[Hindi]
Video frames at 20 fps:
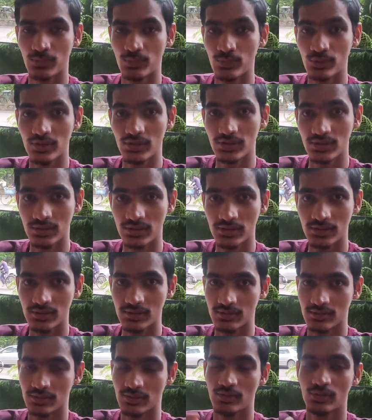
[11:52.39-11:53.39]
पूरी
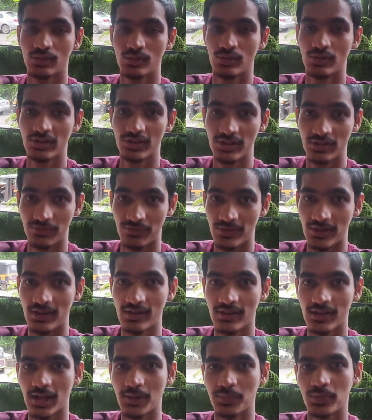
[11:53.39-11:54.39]
थोड़ी
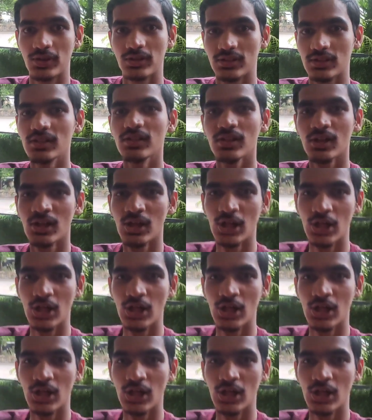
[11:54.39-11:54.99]
डिफरेंट टाइप की थी